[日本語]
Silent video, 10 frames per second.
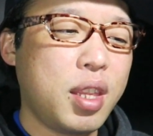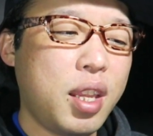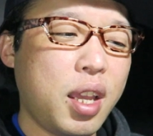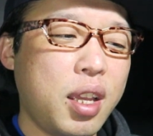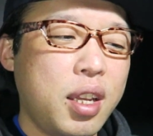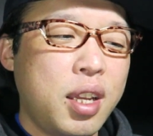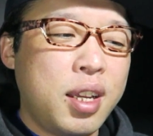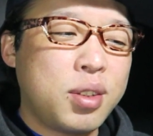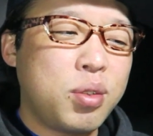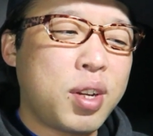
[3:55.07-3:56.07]
で、
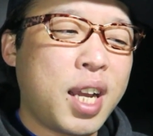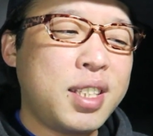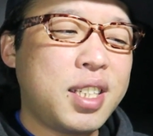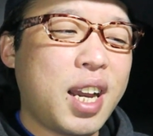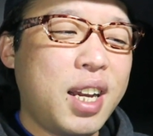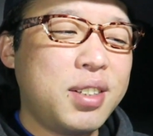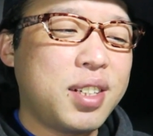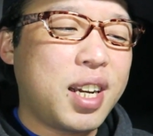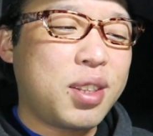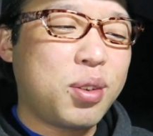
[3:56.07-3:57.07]
その価値があ
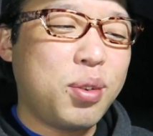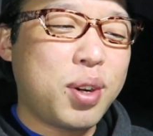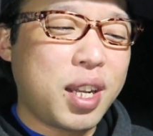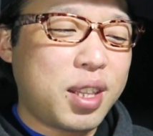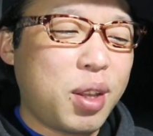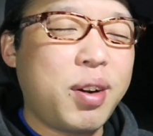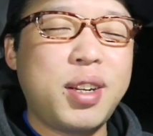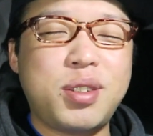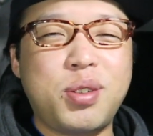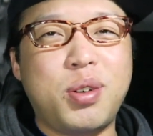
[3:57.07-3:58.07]
るかどうかって言
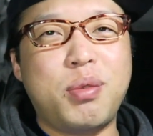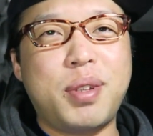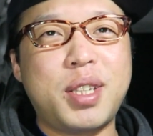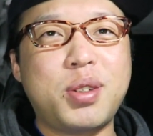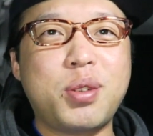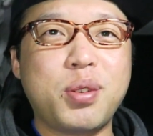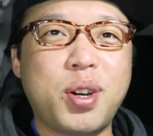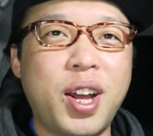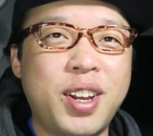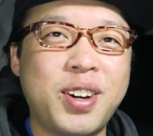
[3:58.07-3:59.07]
われると、またちょっ
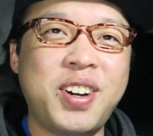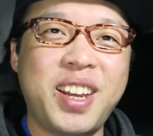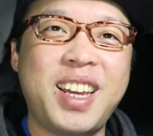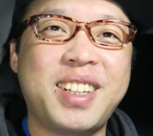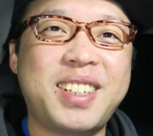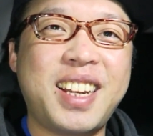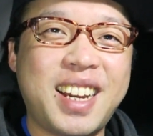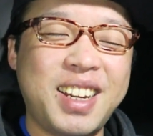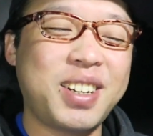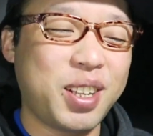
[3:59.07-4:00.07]
とこれがひっく
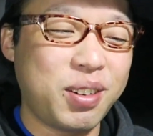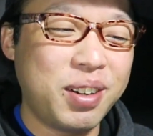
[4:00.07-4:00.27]
り返るけ